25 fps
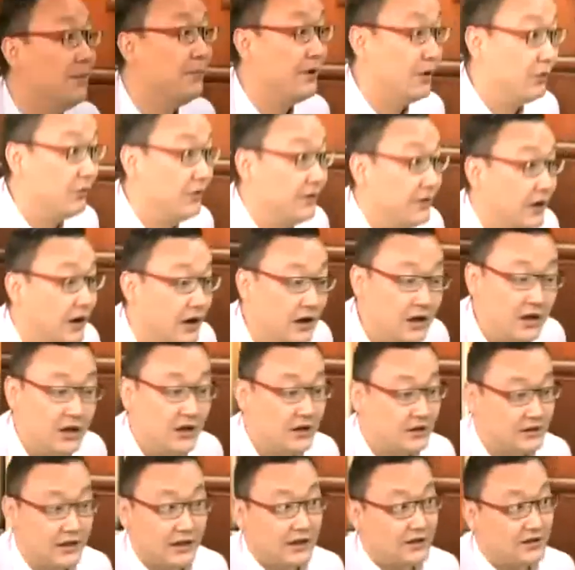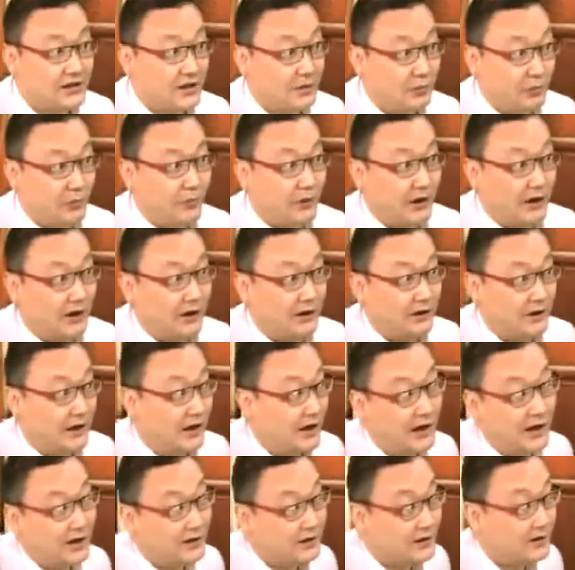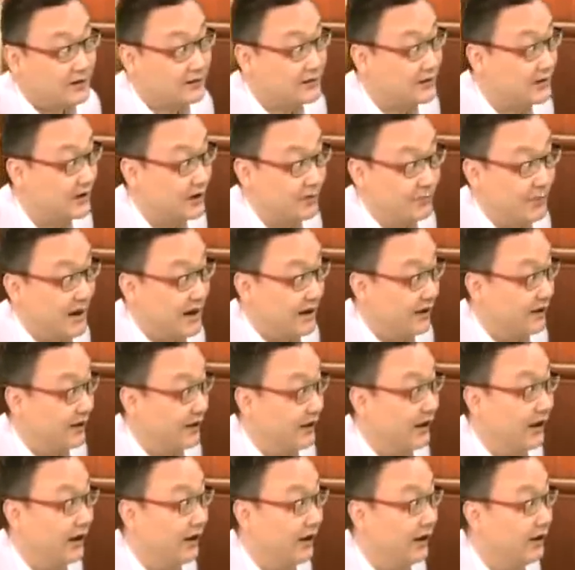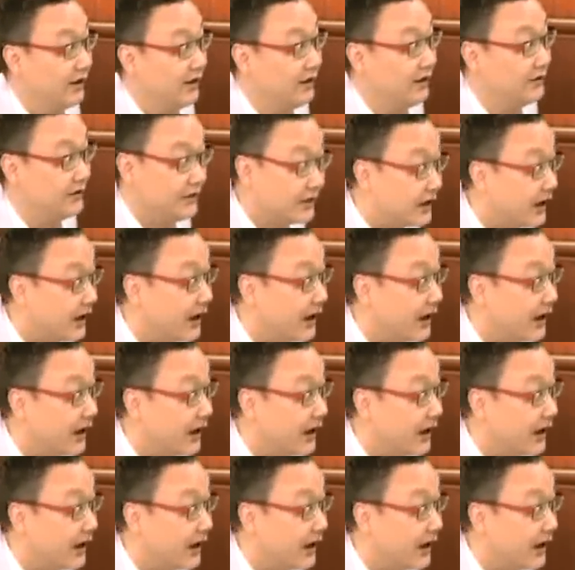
咱们拿美国人想，这次要不把呀阿桑奇给办了啊？